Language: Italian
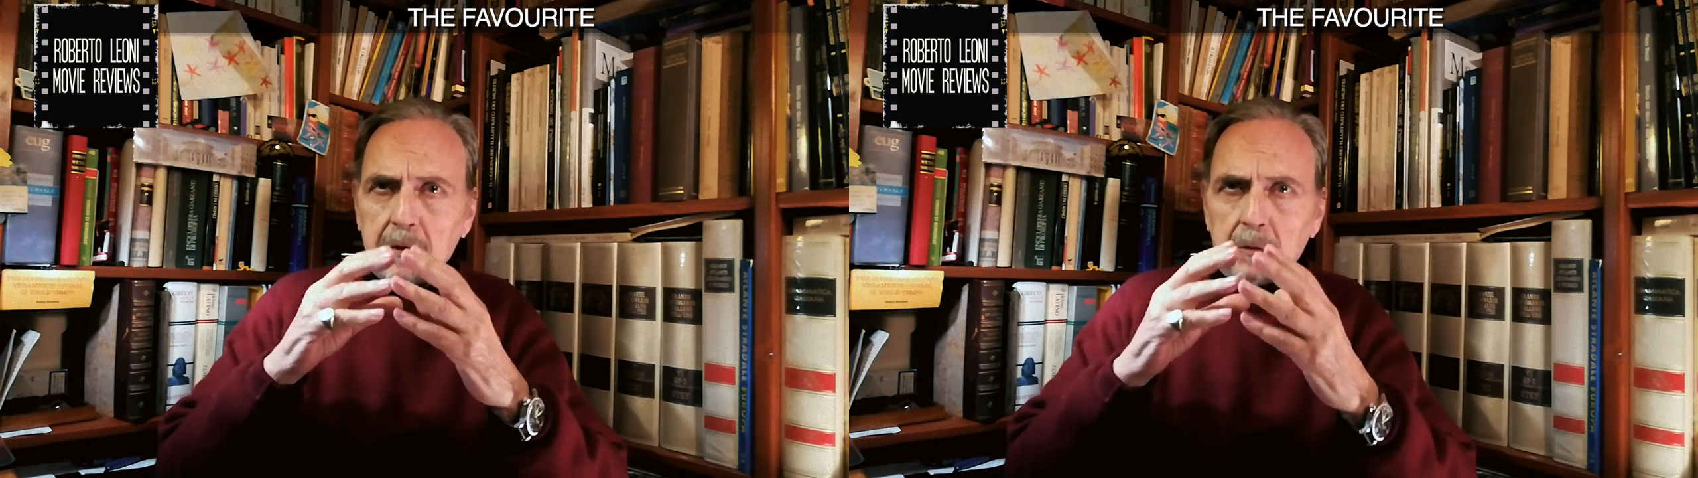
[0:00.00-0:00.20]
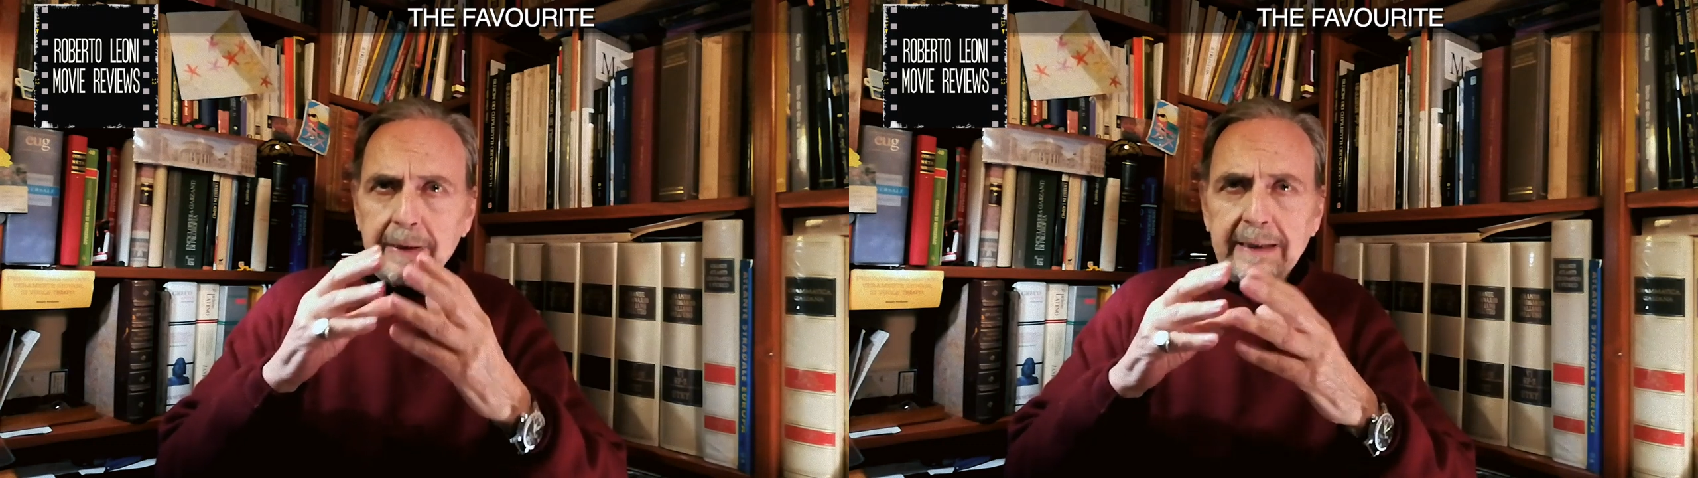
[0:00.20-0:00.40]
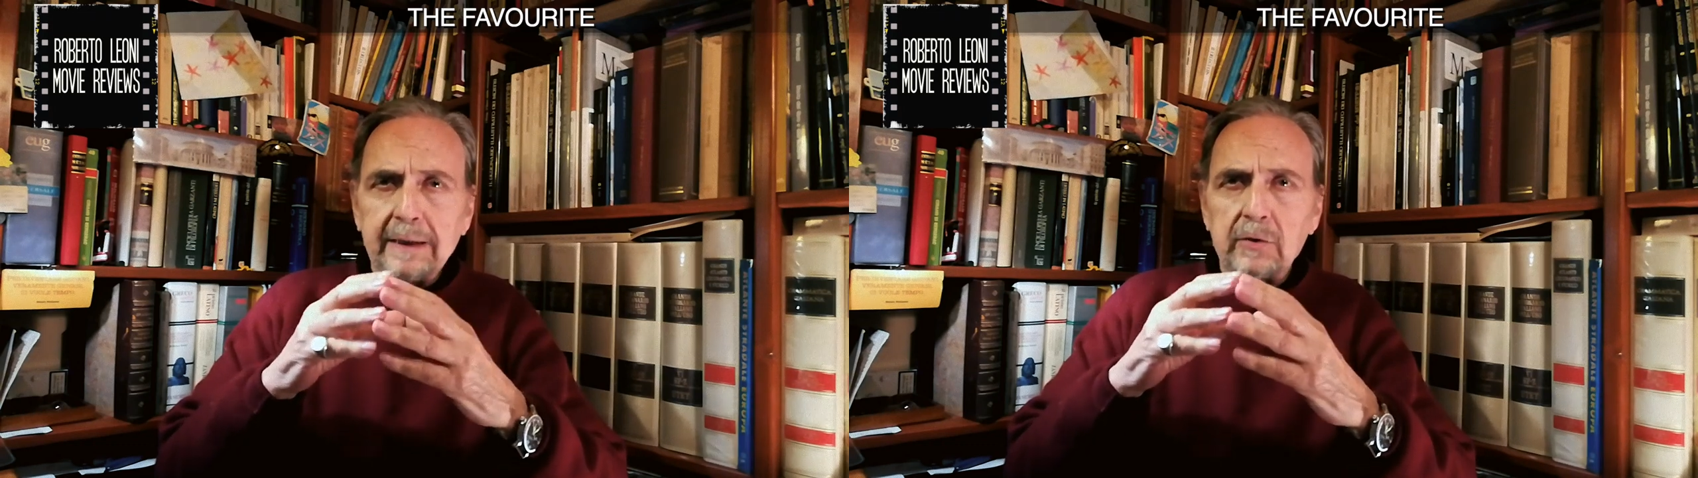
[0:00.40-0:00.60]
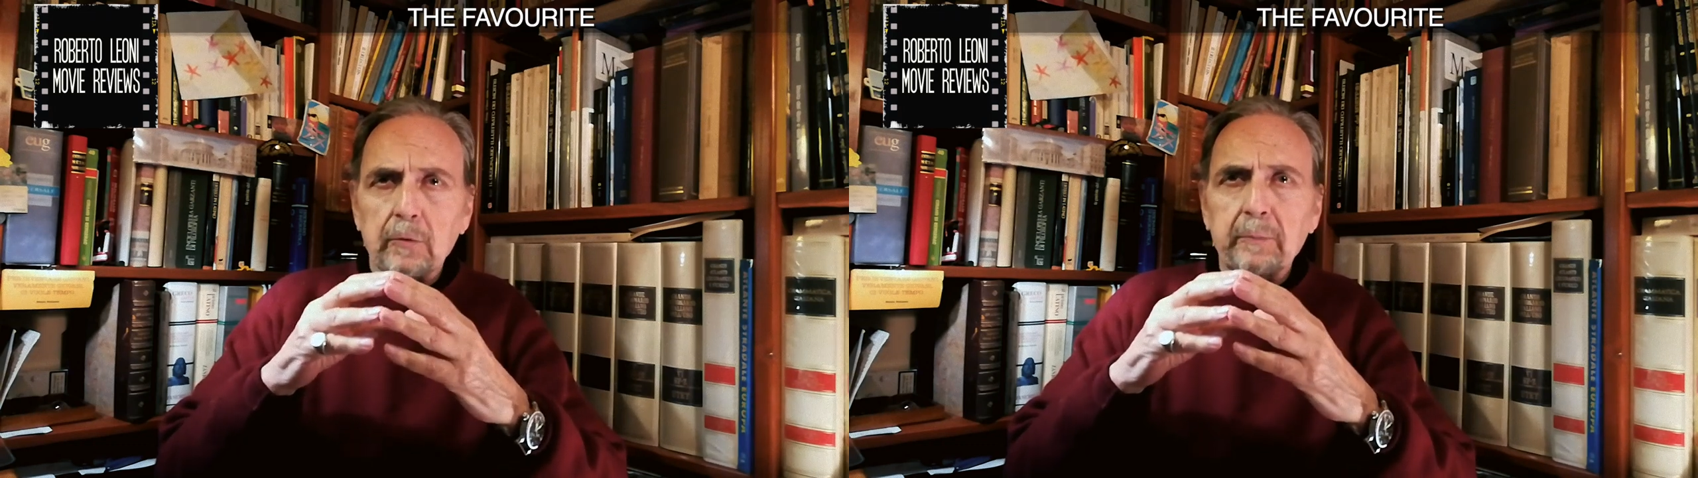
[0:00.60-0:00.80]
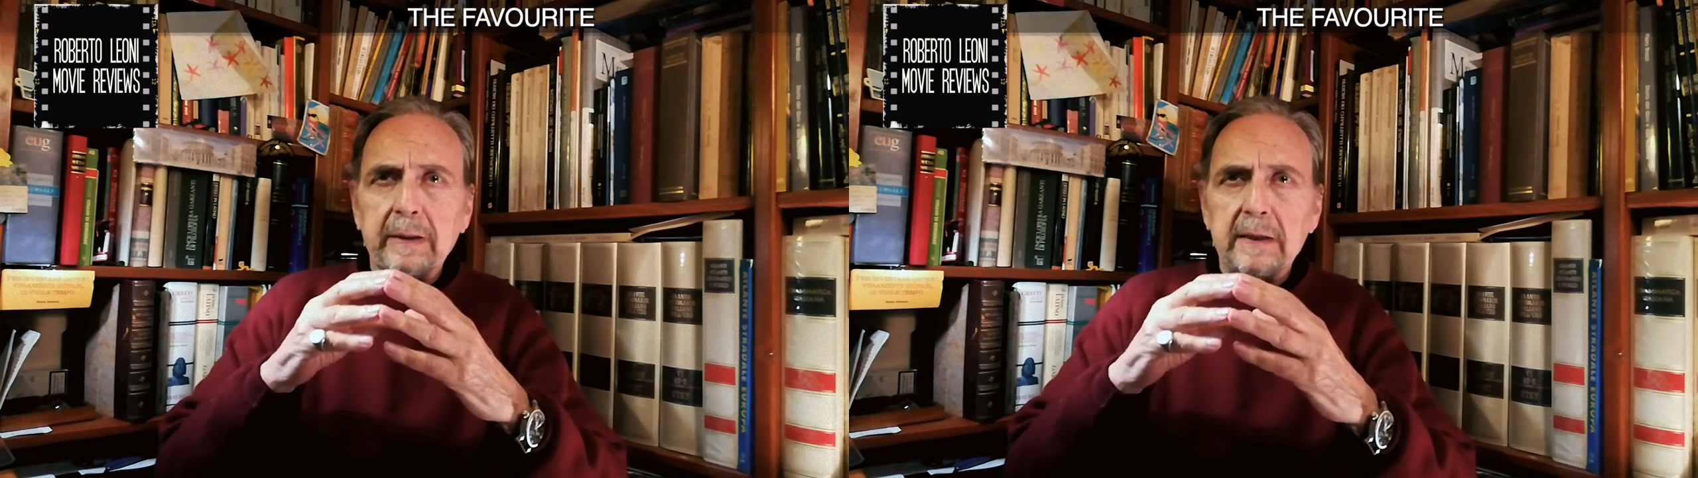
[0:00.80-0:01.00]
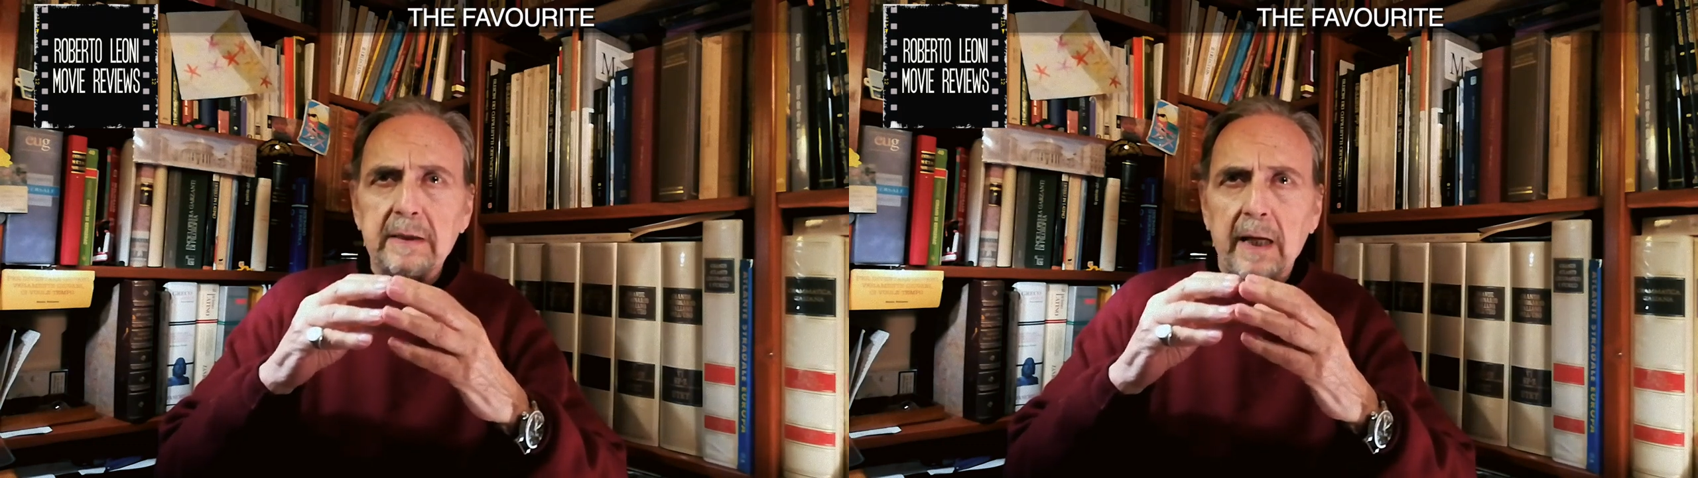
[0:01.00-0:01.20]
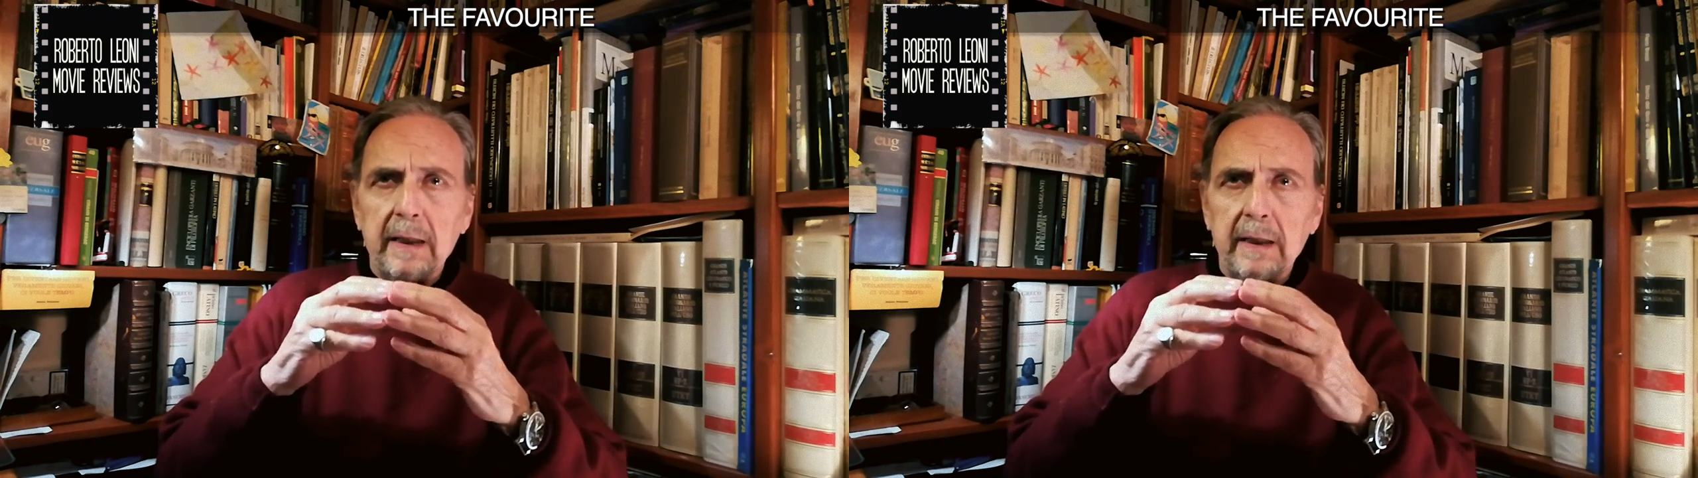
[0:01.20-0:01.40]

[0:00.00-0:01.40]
con grande sorpresa